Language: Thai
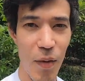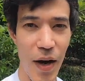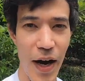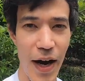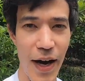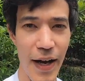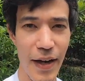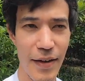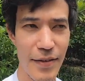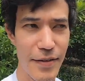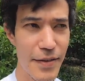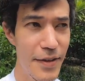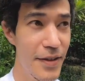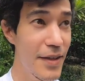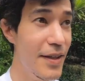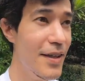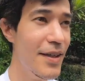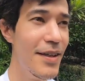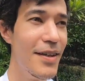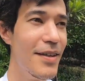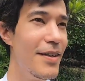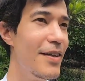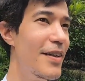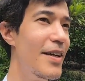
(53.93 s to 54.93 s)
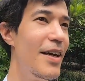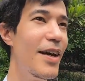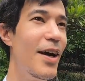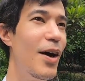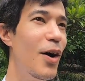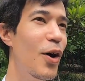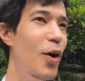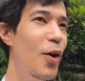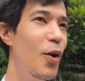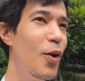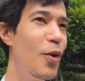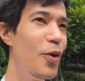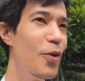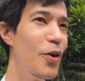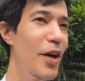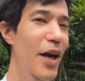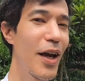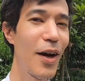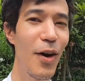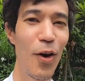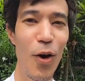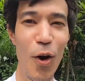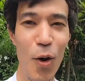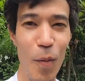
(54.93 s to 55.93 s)
กว่าหนึ่งเดียวใน
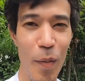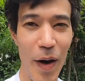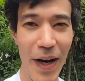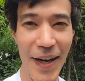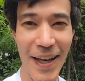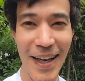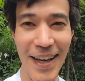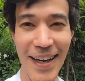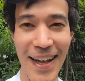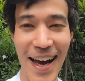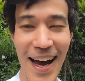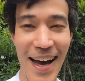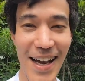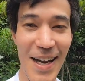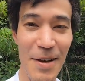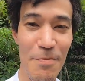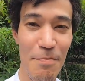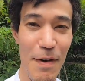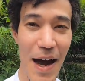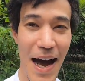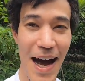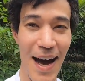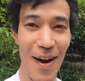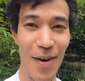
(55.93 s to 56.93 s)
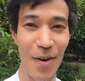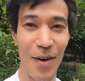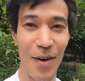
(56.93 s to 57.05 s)
โลกใบนี้ได้หรือเปล่า